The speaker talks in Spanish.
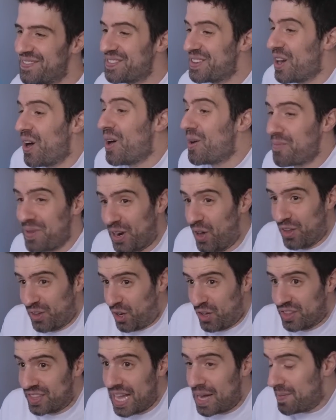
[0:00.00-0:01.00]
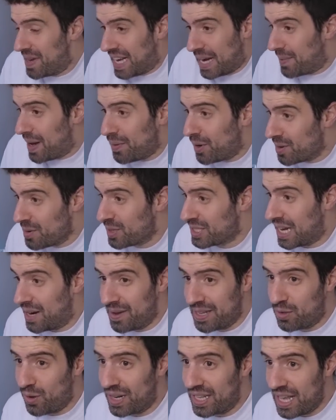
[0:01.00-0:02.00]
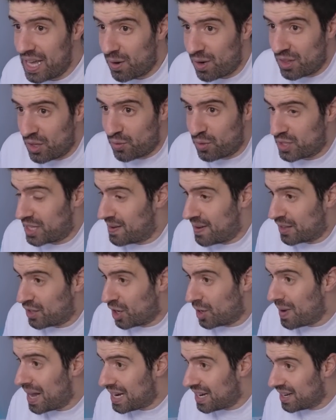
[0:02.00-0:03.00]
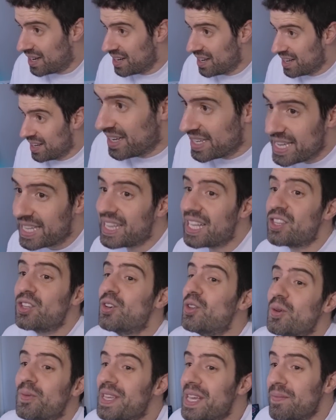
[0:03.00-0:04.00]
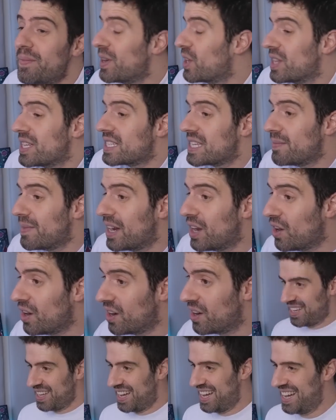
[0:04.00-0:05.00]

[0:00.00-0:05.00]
No, pero contame, capaz volvimos a la habitualidad de cuando funcionaba todo mal. Y está todo bien, pero decímelo.